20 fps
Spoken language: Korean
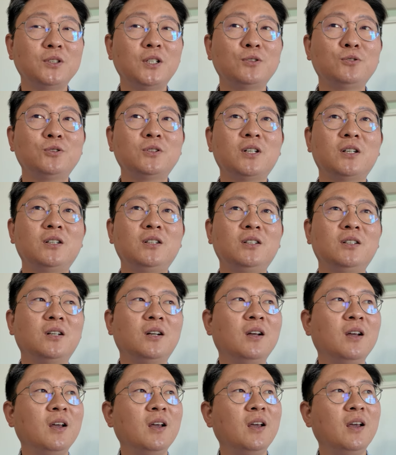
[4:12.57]

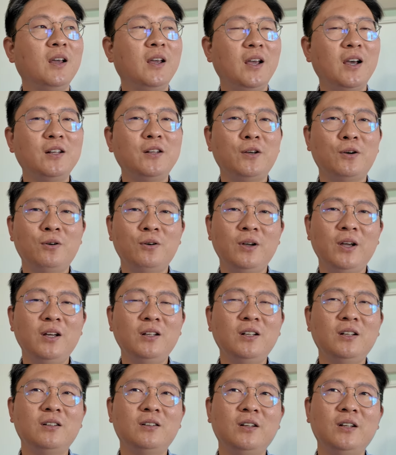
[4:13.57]
투자를 해야 돼요.
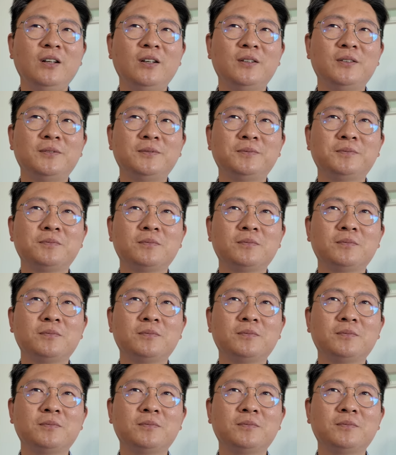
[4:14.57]
해야 되는데,